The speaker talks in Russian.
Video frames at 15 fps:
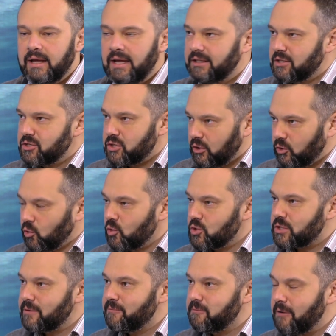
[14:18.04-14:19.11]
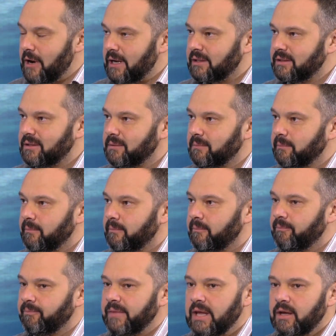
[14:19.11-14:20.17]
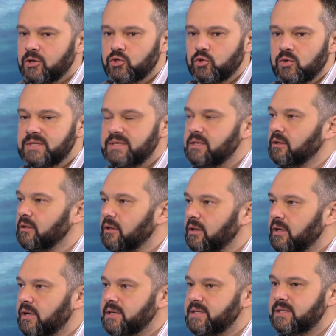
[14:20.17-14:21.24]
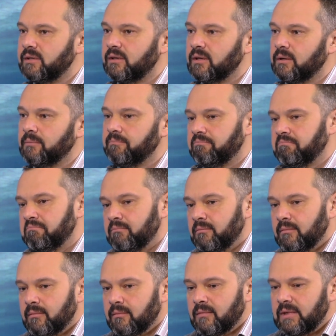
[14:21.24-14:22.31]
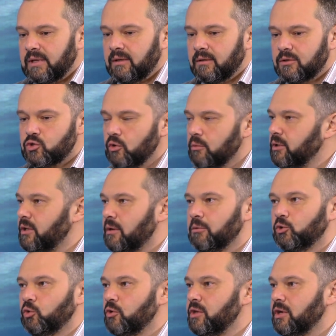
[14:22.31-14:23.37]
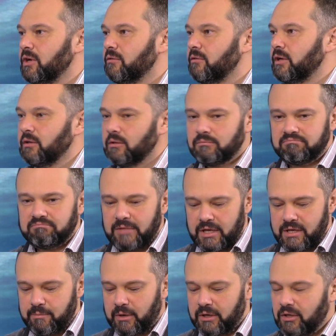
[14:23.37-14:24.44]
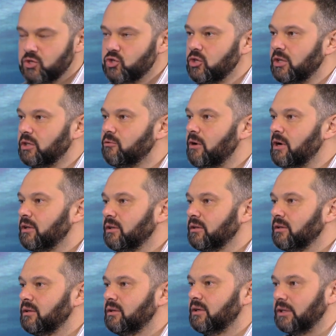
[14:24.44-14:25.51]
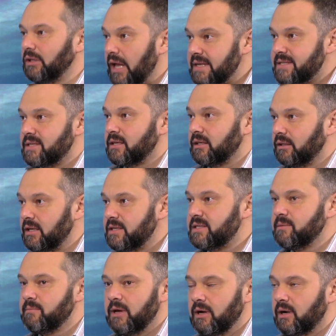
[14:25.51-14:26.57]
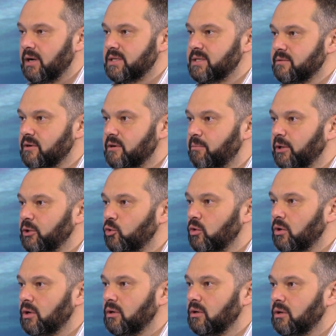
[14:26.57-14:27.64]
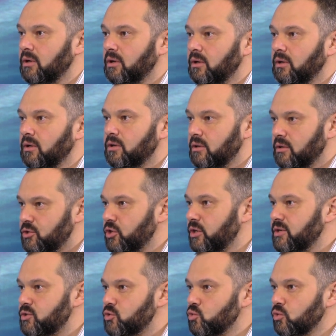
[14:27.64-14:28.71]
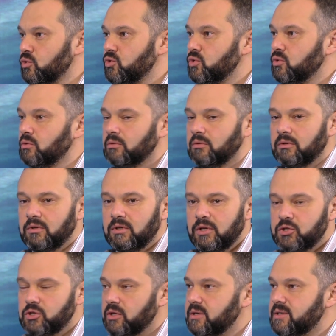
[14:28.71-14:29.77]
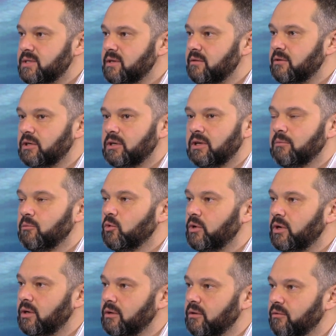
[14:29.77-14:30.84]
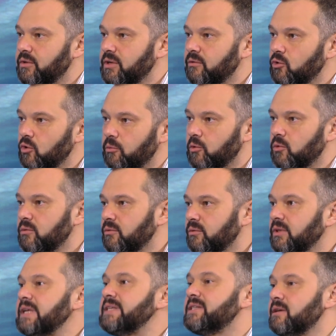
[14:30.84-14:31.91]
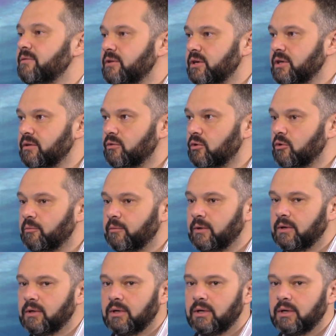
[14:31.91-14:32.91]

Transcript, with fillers: Это же тоже факт. Что сделала Россия? Что бы там кто ни говорил, они проложили два классных для себя газовых потока. Через Турцию и через Северное море в Европу, на север Европы.